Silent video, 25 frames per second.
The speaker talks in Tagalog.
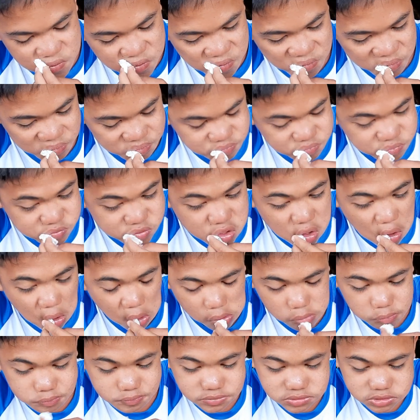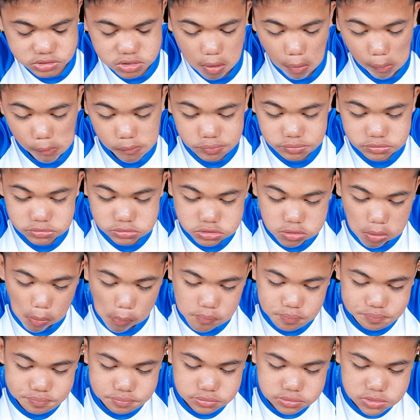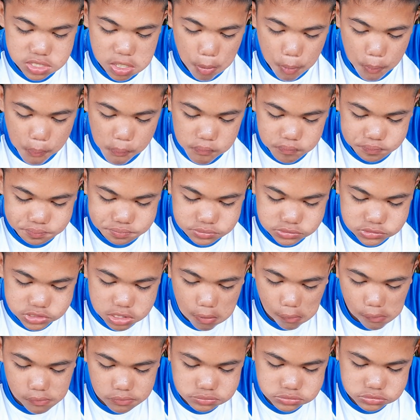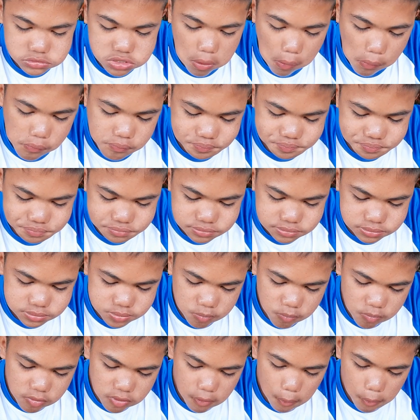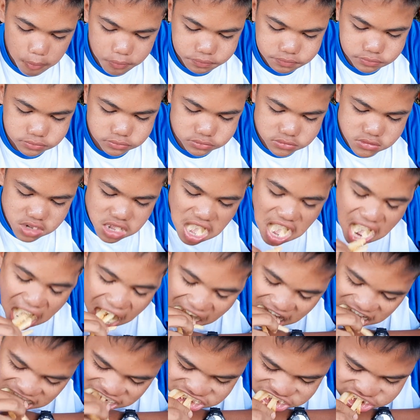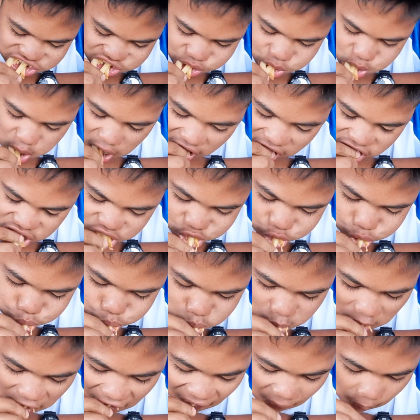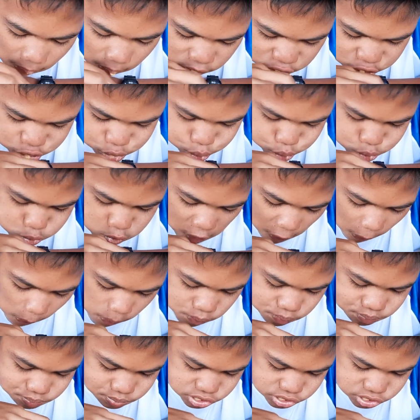morning by Nets Dumago watching from Metro Manila by Lindy Asis Yogan. Shout out kay Joey Palahubog.